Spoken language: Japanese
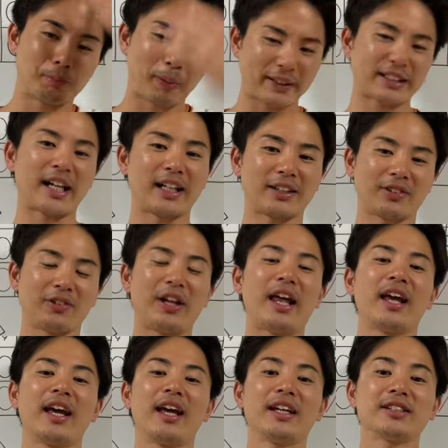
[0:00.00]
バタンと
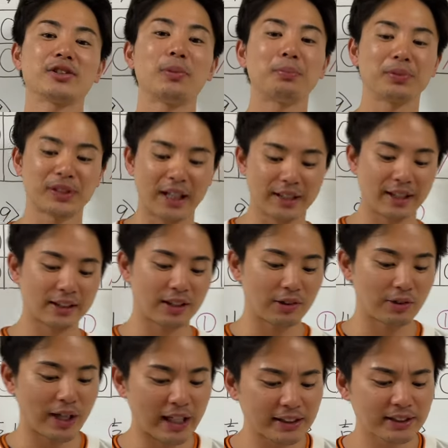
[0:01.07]
ね、えストップされたってい
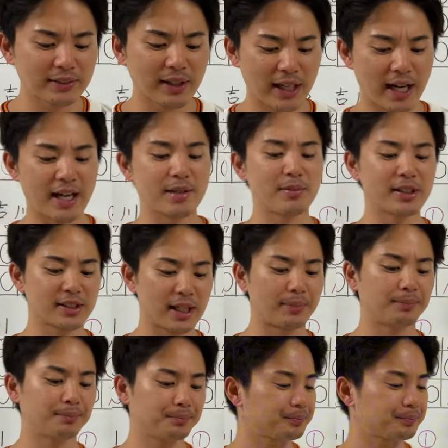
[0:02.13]
う感じはありました。